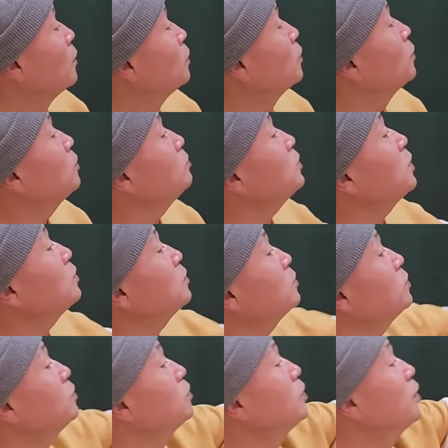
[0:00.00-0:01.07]

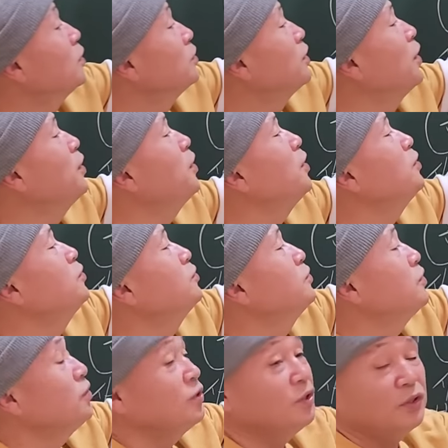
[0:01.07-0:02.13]
여름생들은
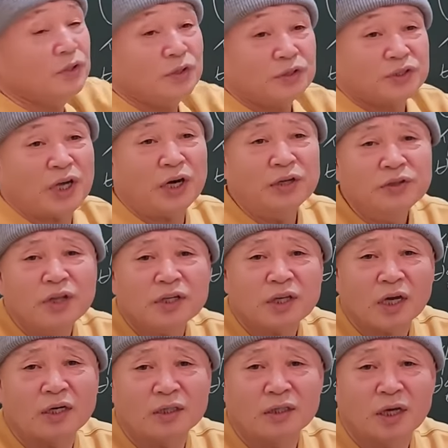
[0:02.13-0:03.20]
얘네들이 잘한다,
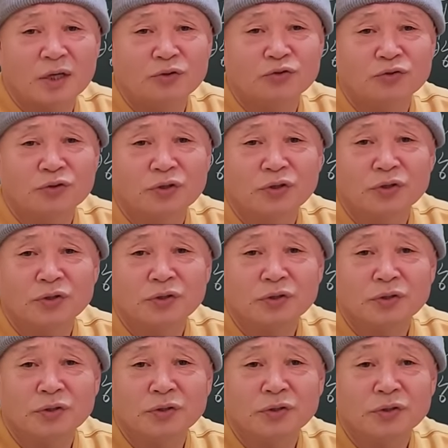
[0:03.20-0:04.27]
잘한다 해주는
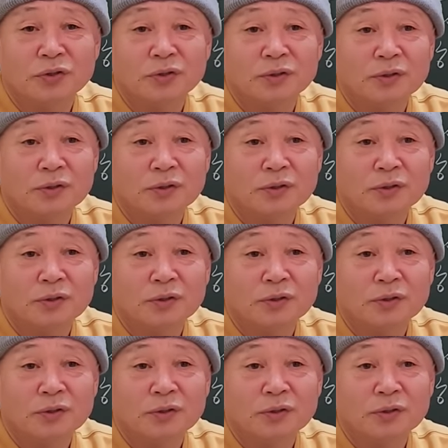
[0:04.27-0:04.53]
거거든.